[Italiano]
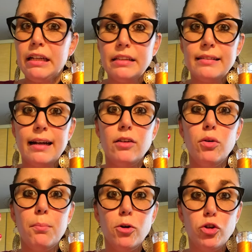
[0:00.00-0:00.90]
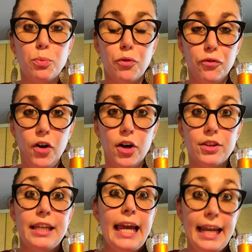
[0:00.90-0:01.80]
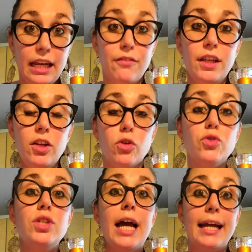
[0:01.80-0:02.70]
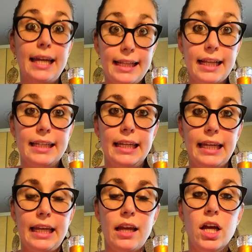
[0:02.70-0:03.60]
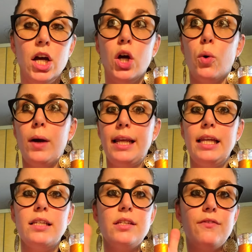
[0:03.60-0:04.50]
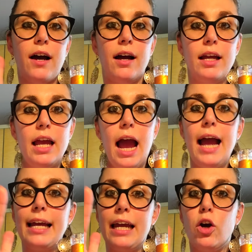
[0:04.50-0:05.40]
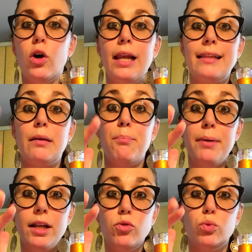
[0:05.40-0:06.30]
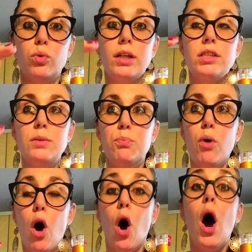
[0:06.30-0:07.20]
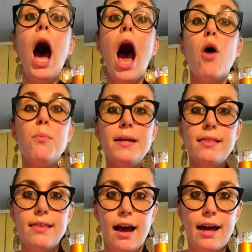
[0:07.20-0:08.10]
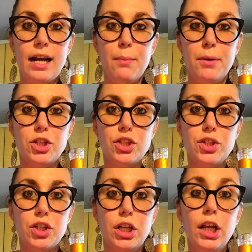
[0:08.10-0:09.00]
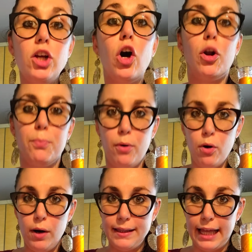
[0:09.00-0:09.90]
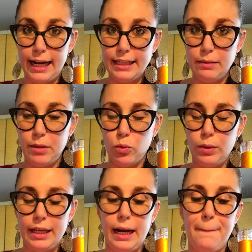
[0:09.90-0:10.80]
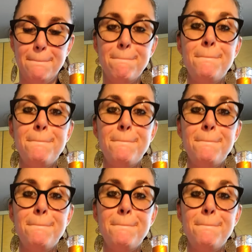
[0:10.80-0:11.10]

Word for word: che saranno molto più forti e nei vini rossi anche i tannini. Quindi si va anche con la temperatura si può aumentare la percezione del corpo o andarla a diminuire.